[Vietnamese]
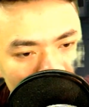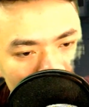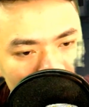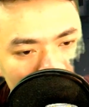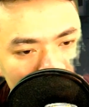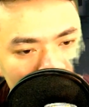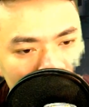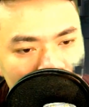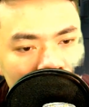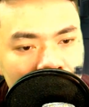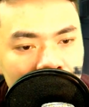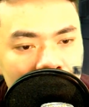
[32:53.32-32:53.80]

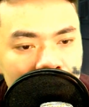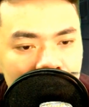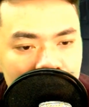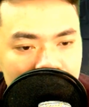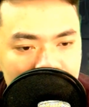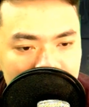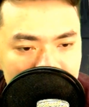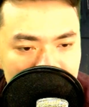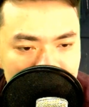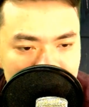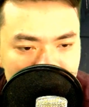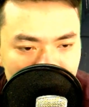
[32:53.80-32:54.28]
Ánh mắt
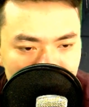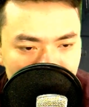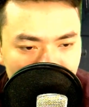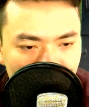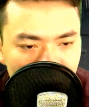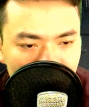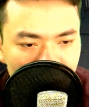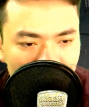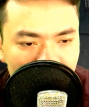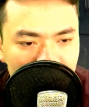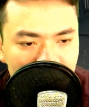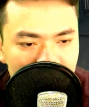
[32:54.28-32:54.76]
của tôi
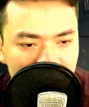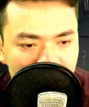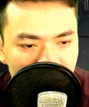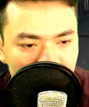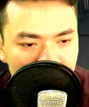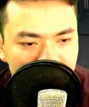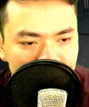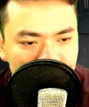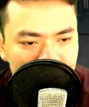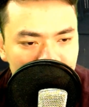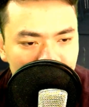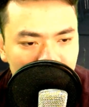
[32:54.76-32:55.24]

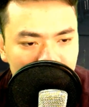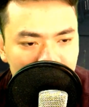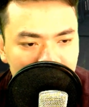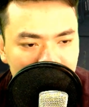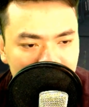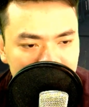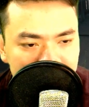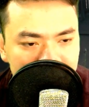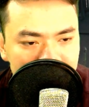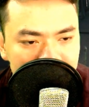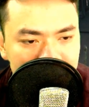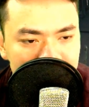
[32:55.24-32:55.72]
dán chặt vào
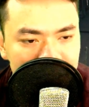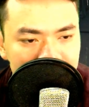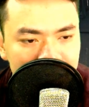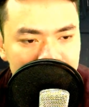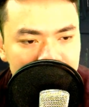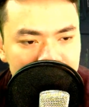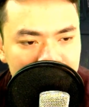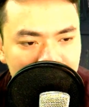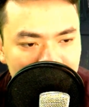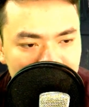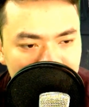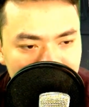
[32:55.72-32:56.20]
tên béo.
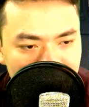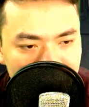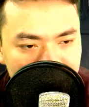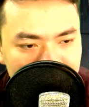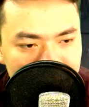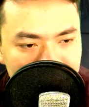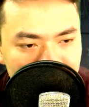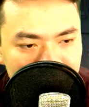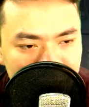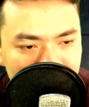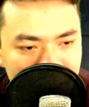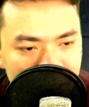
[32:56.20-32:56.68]

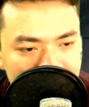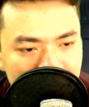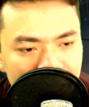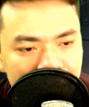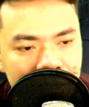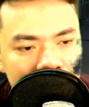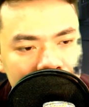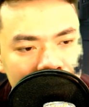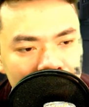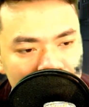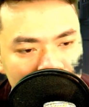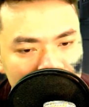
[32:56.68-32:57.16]
Lúc này
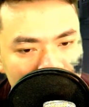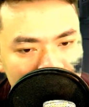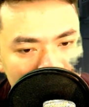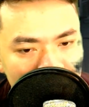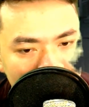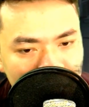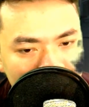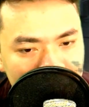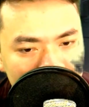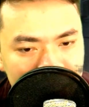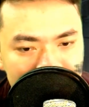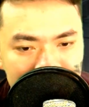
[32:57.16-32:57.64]

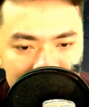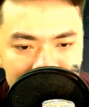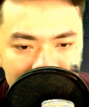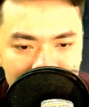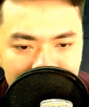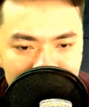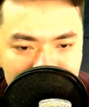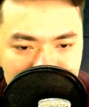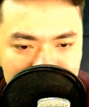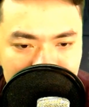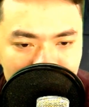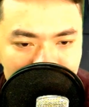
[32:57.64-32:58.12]
cùng Tô
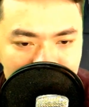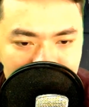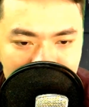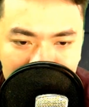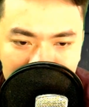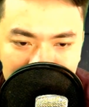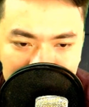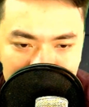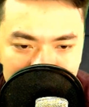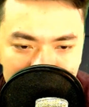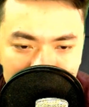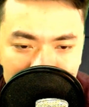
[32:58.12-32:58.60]
Trinh bước vào
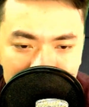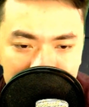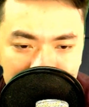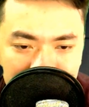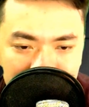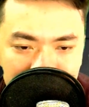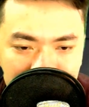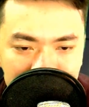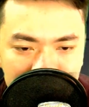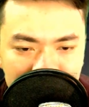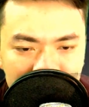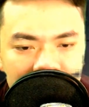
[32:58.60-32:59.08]
nhà sàn.
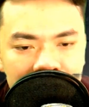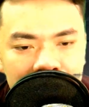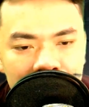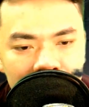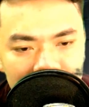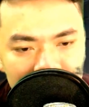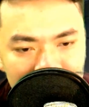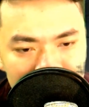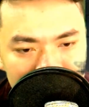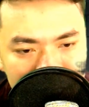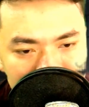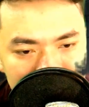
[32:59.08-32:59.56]

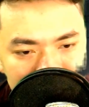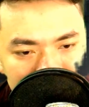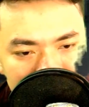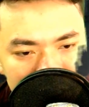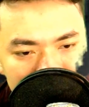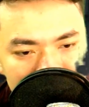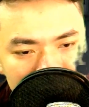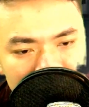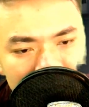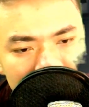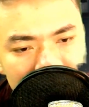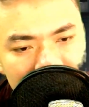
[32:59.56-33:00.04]
Nằm
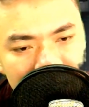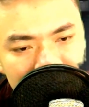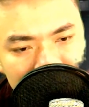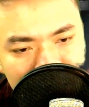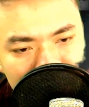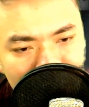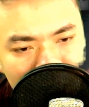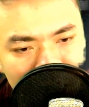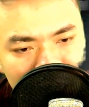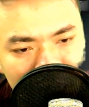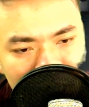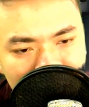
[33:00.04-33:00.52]
xuống,
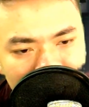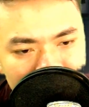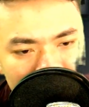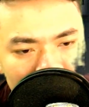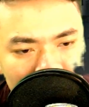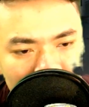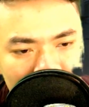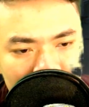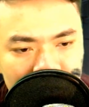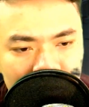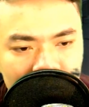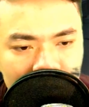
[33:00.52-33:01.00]
tôi cũng
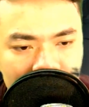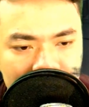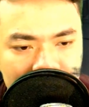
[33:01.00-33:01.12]
không hề